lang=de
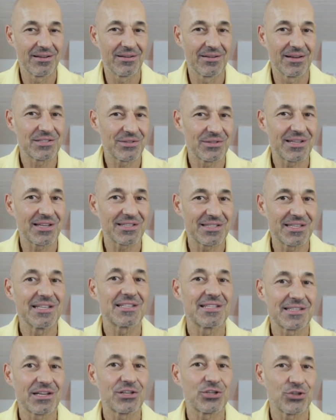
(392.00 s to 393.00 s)
Also das
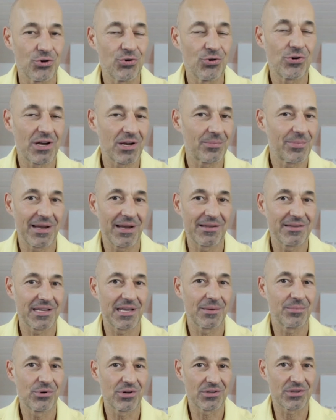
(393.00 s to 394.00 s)
ist der Joker bei der
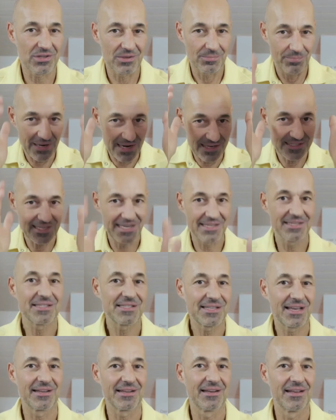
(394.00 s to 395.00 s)
Geburt, präsent
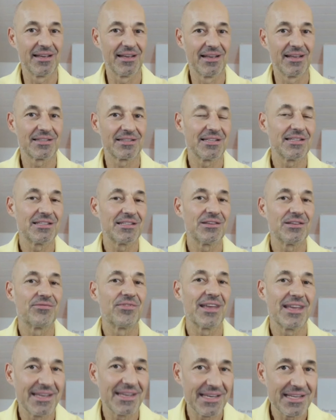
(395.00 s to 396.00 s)
sein. Sind die
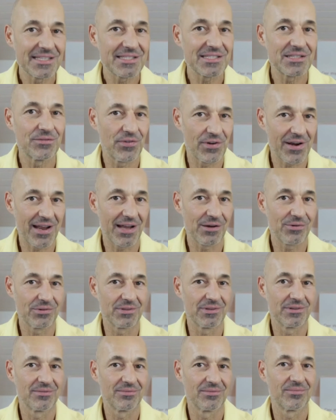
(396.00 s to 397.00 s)
wenigsten
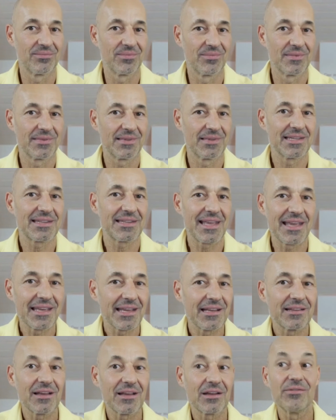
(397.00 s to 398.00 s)
Frauen, die
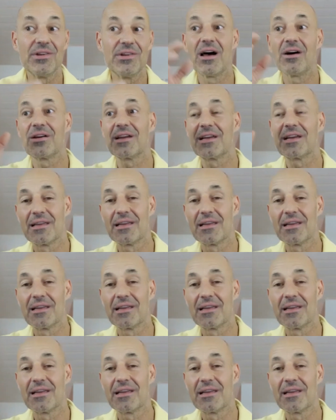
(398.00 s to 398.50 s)
denken dann. Also wieder,